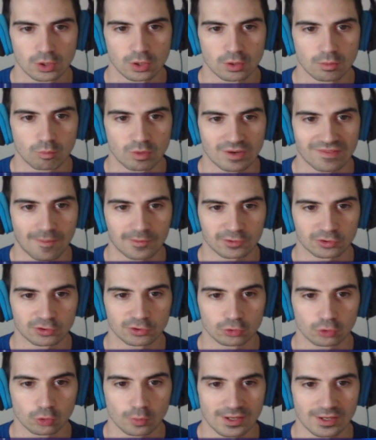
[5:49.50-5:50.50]
muy famoso en
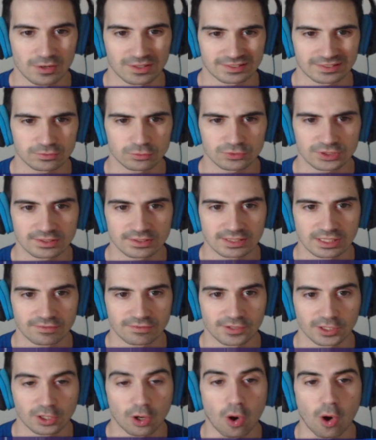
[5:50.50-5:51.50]
YouTube, lo hace un
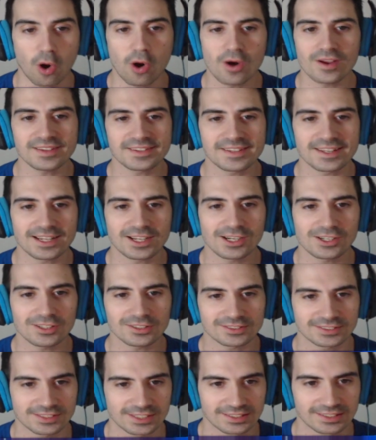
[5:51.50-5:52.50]
científico. Hoy chicos,
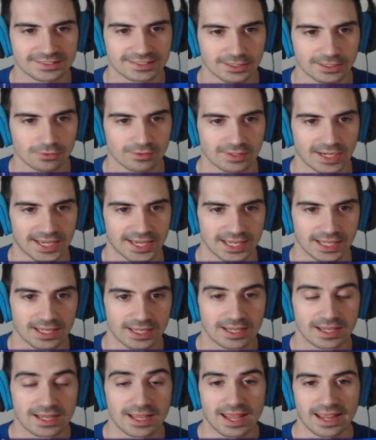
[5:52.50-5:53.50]
ciencia con Gani.
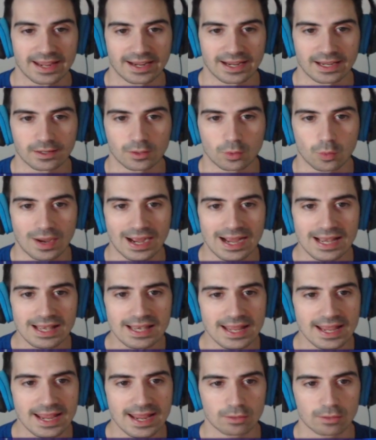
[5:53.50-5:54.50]
En el cual,
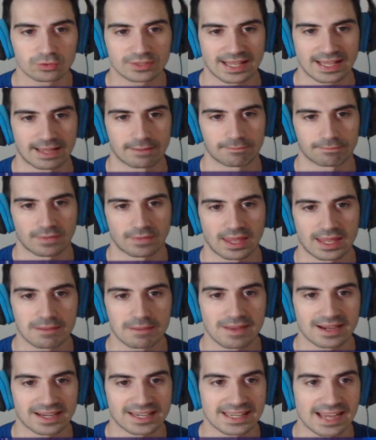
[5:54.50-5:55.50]
eh, o sea,
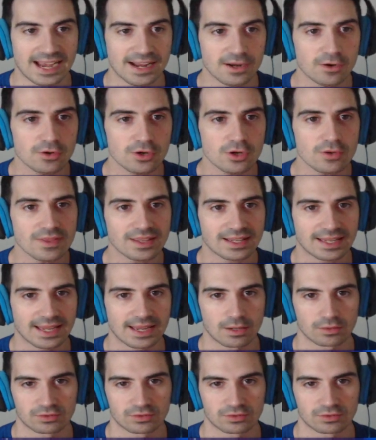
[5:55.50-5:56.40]
imaginaron, ¿no? De que, o